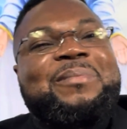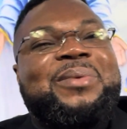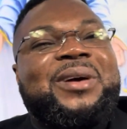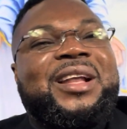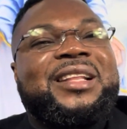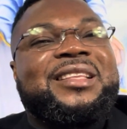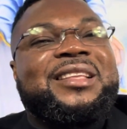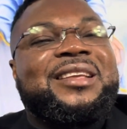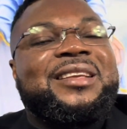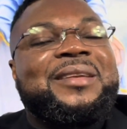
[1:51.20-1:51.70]

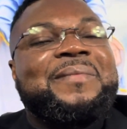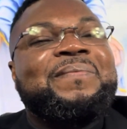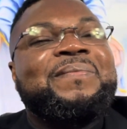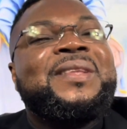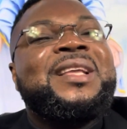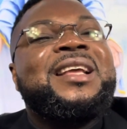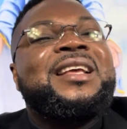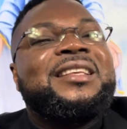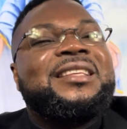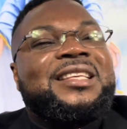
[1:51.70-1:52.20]
parte
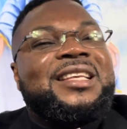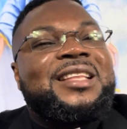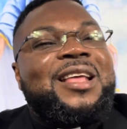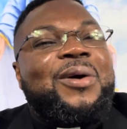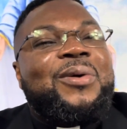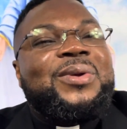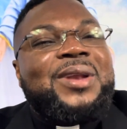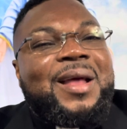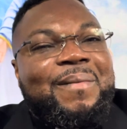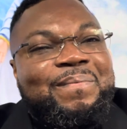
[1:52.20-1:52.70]
se da
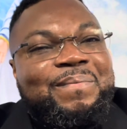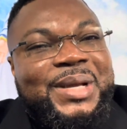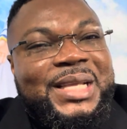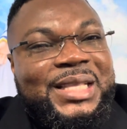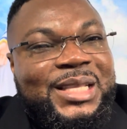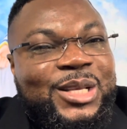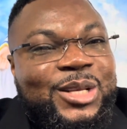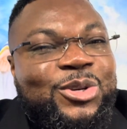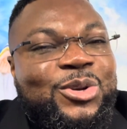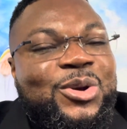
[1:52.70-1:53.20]
una
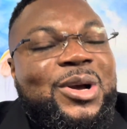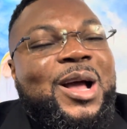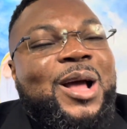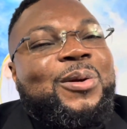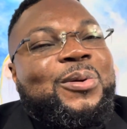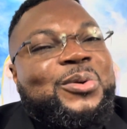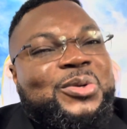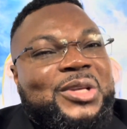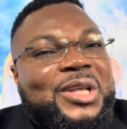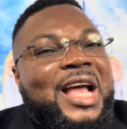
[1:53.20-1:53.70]
bendición a
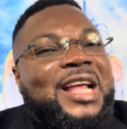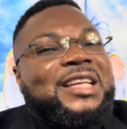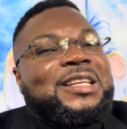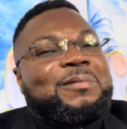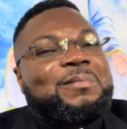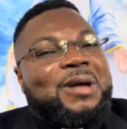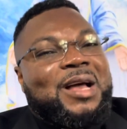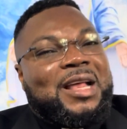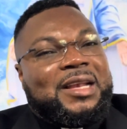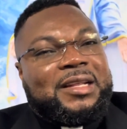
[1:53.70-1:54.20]
los
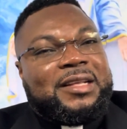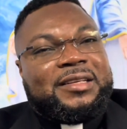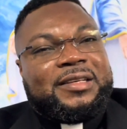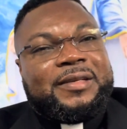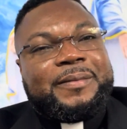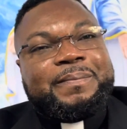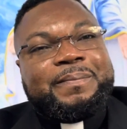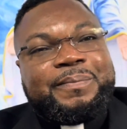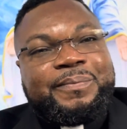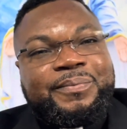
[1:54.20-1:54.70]
animales